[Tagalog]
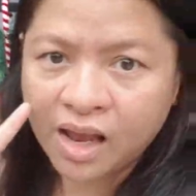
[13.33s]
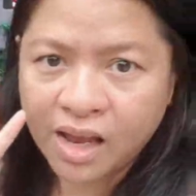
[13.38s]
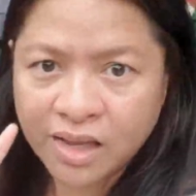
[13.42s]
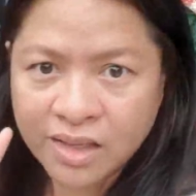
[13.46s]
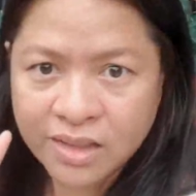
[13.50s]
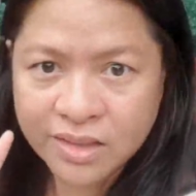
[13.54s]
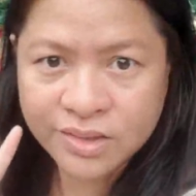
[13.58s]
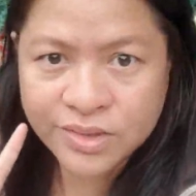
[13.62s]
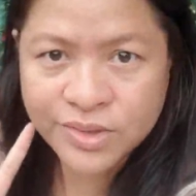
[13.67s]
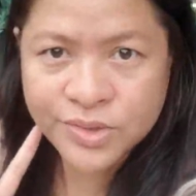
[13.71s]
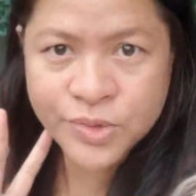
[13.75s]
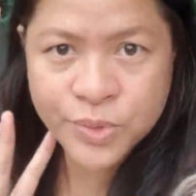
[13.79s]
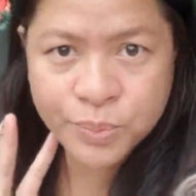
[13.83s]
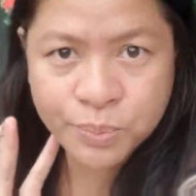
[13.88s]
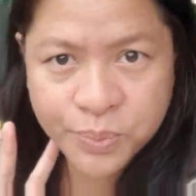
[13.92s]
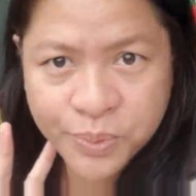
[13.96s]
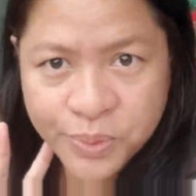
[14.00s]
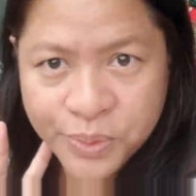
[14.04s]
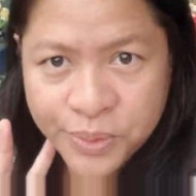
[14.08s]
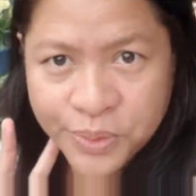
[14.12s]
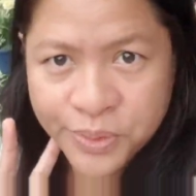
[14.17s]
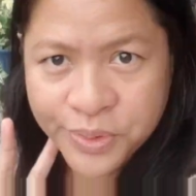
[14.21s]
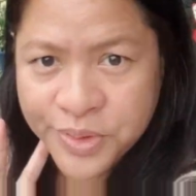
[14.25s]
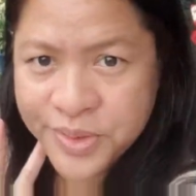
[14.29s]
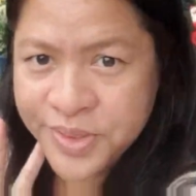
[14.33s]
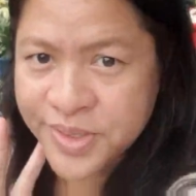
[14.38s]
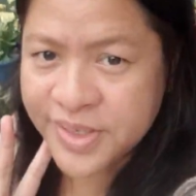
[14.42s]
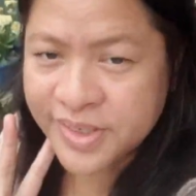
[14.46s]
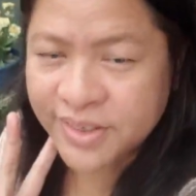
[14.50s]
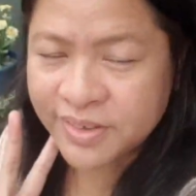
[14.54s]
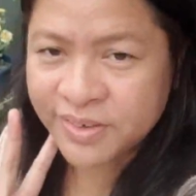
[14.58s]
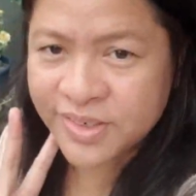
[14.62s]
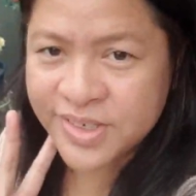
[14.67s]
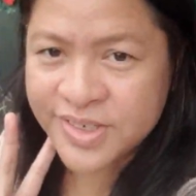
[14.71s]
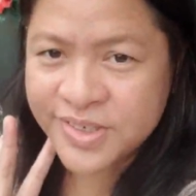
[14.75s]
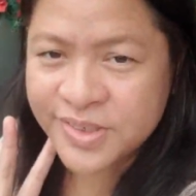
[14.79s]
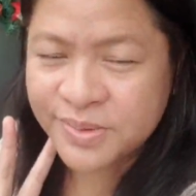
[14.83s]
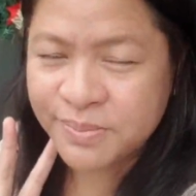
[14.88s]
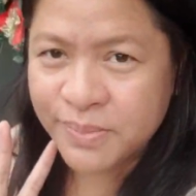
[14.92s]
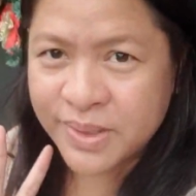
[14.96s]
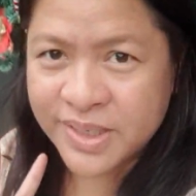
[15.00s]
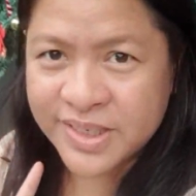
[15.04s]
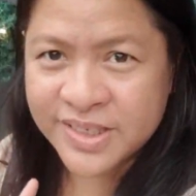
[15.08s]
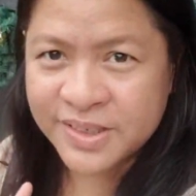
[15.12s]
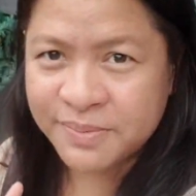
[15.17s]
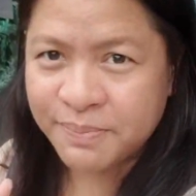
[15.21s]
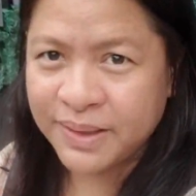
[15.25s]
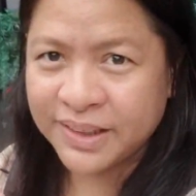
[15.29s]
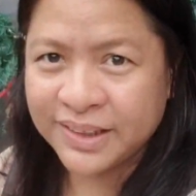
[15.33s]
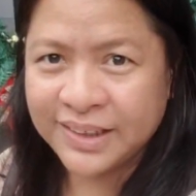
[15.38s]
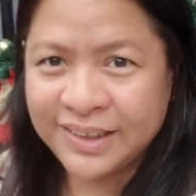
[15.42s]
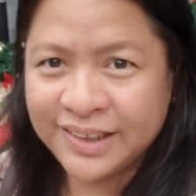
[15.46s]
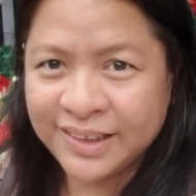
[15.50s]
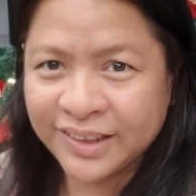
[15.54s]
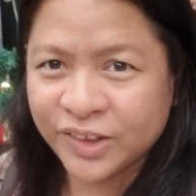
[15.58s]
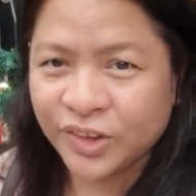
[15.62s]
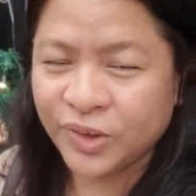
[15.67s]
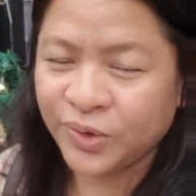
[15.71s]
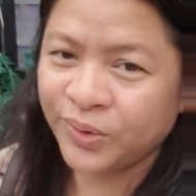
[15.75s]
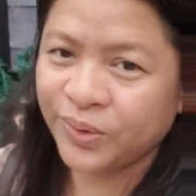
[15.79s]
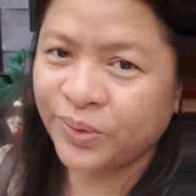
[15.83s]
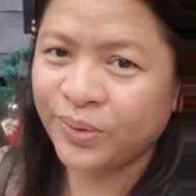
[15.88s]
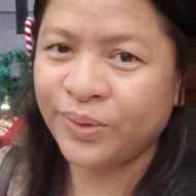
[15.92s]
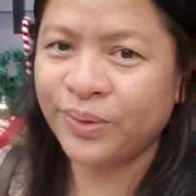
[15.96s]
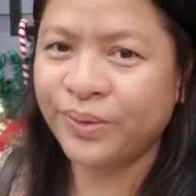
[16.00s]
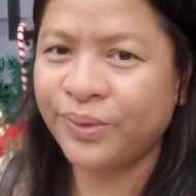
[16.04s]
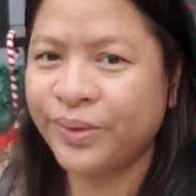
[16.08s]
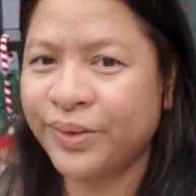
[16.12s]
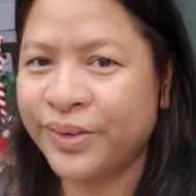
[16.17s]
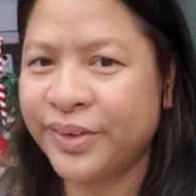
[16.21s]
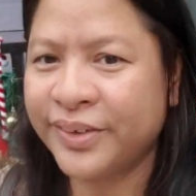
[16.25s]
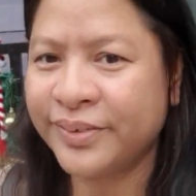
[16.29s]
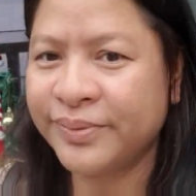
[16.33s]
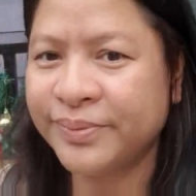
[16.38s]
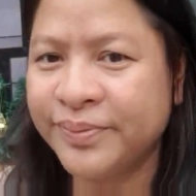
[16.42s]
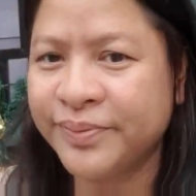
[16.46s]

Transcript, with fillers: na namang tour. On our previous episode,